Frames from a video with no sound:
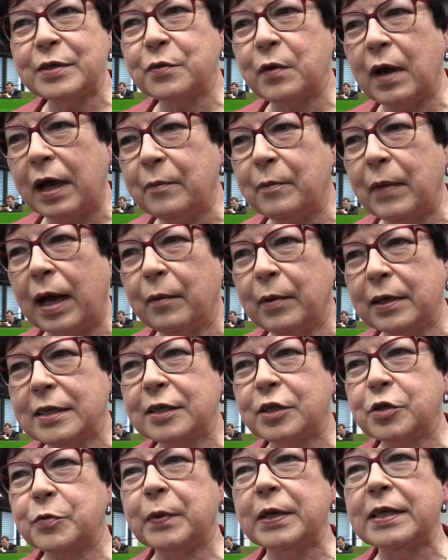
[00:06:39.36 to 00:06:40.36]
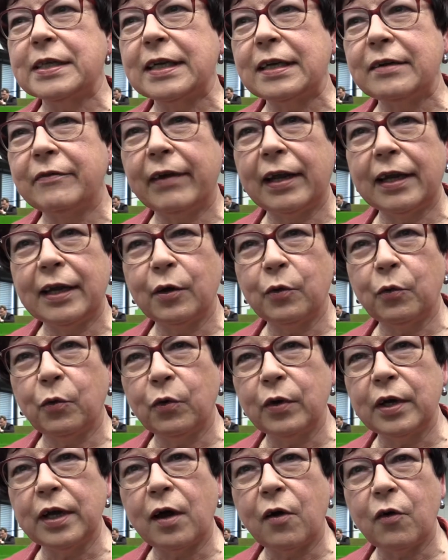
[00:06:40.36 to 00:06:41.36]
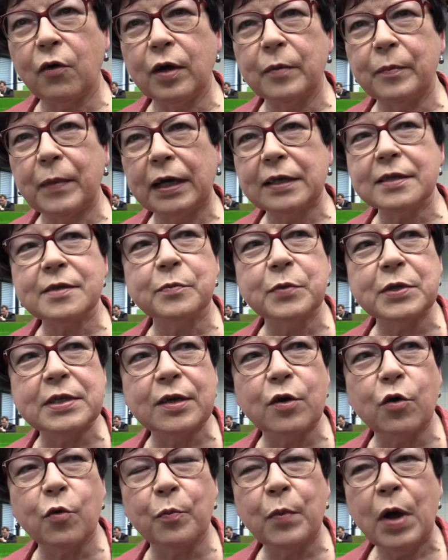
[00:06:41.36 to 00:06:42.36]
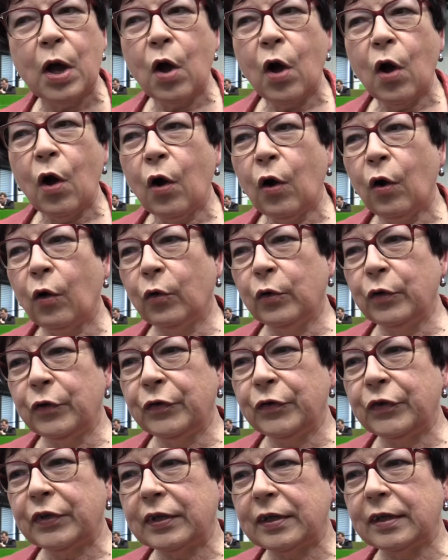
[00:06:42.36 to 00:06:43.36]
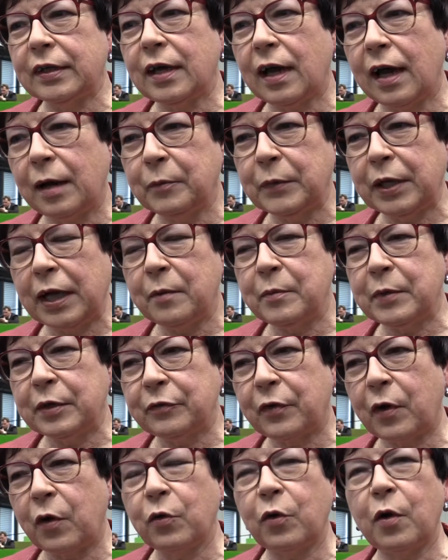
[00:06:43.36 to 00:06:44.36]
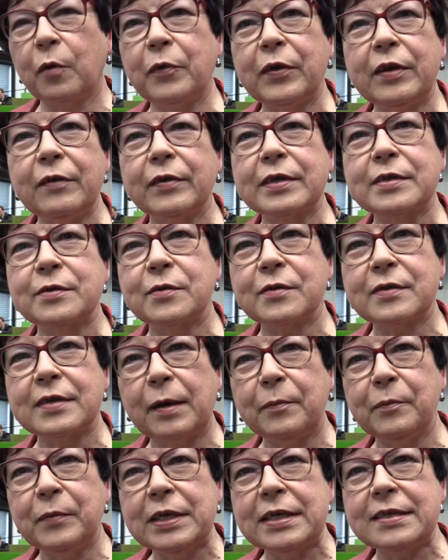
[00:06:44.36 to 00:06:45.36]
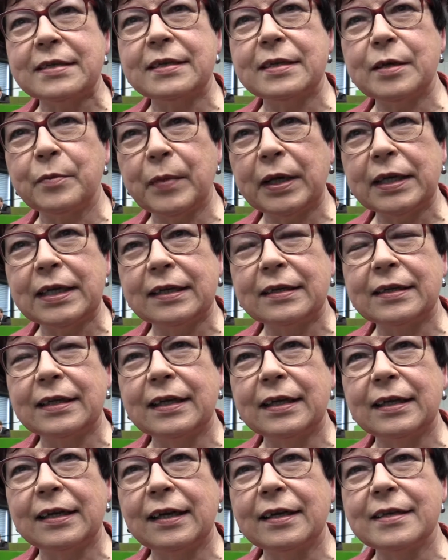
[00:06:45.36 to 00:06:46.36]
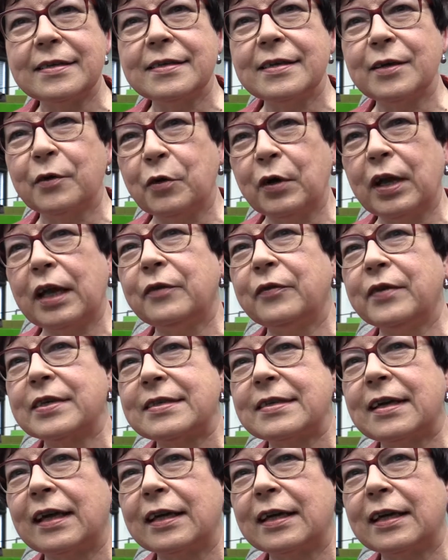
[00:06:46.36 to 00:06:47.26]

zu einem Arbeitsgespräch in Wernigerode, auch im Harzmuseum und äh, haben da mit Frau Kopsievers zusammen diese Thematik Digitalisierung etwas